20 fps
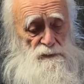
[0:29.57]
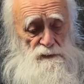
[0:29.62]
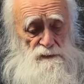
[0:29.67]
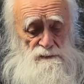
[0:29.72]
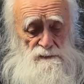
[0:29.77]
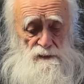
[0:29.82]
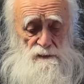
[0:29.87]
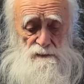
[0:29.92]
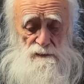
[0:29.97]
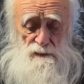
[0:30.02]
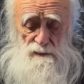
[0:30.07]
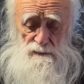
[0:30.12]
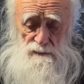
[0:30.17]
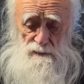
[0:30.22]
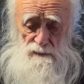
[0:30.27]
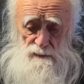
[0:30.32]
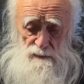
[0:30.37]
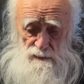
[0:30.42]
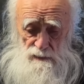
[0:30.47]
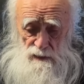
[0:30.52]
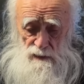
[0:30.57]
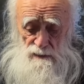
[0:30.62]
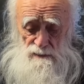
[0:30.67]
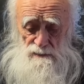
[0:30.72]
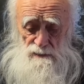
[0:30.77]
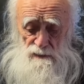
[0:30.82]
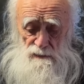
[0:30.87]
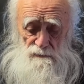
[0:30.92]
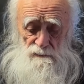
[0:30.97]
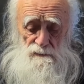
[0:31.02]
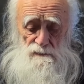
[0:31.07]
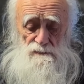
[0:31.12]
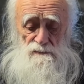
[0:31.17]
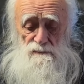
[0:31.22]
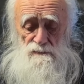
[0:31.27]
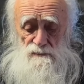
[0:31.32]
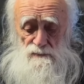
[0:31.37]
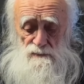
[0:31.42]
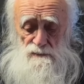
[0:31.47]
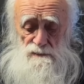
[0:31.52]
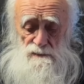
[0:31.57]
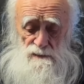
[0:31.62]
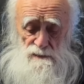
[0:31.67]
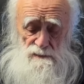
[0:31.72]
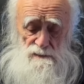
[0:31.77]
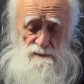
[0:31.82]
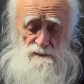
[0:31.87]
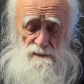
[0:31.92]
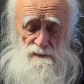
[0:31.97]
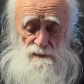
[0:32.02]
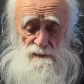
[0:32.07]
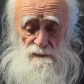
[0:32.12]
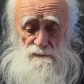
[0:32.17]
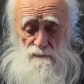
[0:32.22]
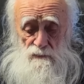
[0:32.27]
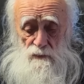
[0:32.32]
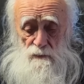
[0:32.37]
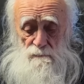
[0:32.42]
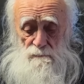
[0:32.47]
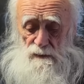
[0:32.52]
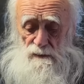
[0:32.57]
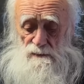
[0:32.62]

задатки или соответствующие есть для него